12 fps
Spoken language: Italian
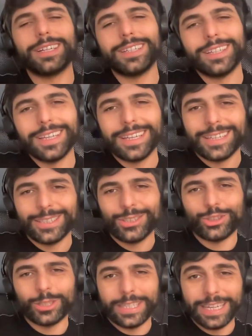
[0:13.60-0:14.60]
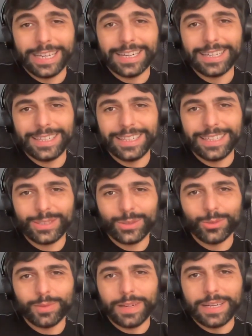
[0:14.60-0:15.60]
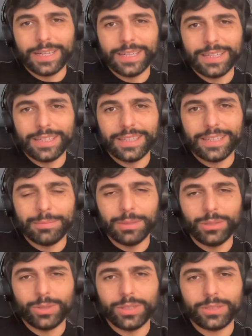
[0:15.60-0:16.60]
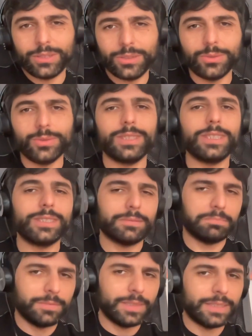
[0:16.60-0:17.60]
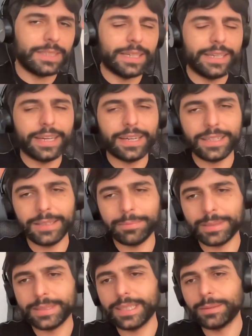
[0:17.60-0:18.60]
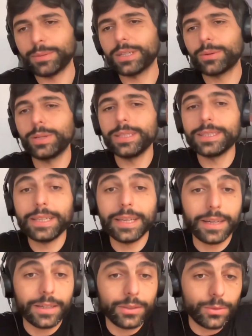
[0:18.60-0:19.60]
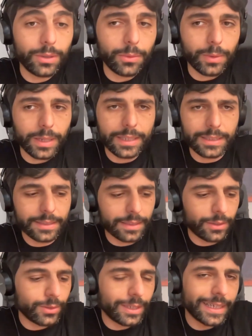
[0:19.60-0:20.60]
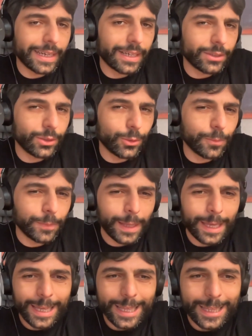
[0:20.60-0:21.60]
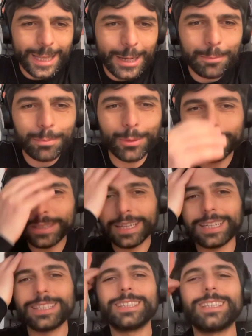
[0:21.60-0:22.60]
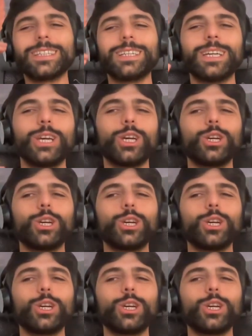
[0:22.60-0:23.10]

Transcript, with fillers: a cercare e a scovare le migliori azioni italiane, partiremo da quelle italiane sulle quali si stanno delineando delle importanti